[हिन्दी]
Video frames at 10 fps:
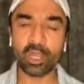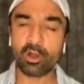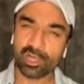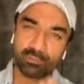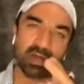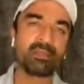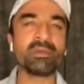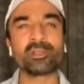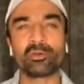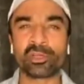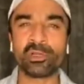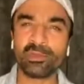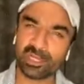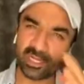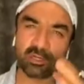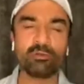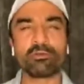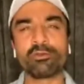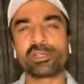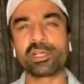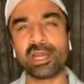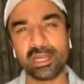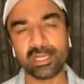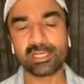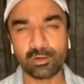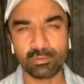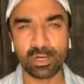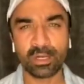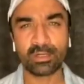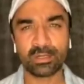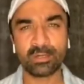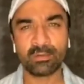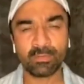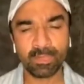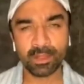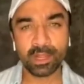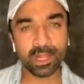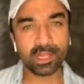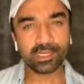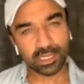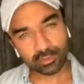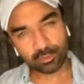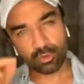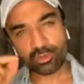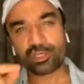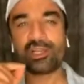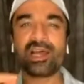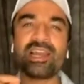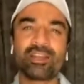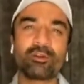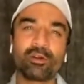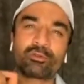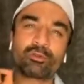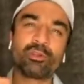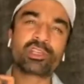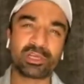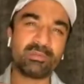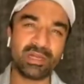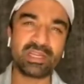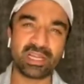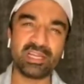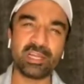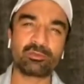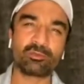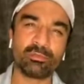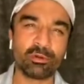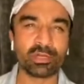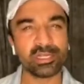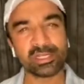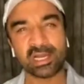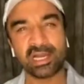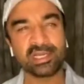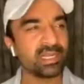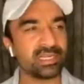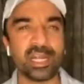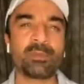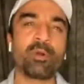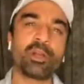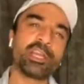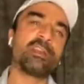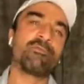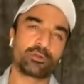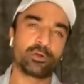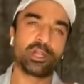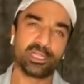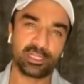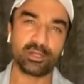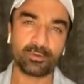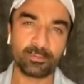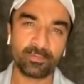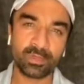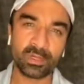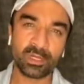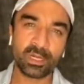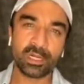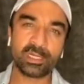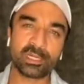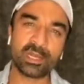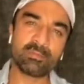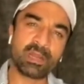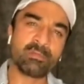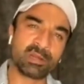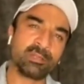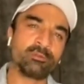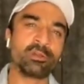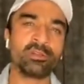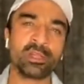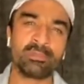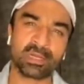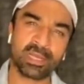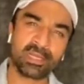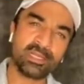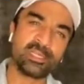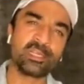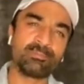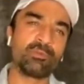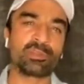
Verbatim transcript: और एक बात मैं सोशल मीडिया के लोगों से कहना चाहूंगा कि कुछ लाइक और कुछ कमेंट के लिए तुम लोग इंसान की डेड बॉडी के फोटो डालते हो इतने बड़े बड़े धुरंधर मर गए ऋषि कपूर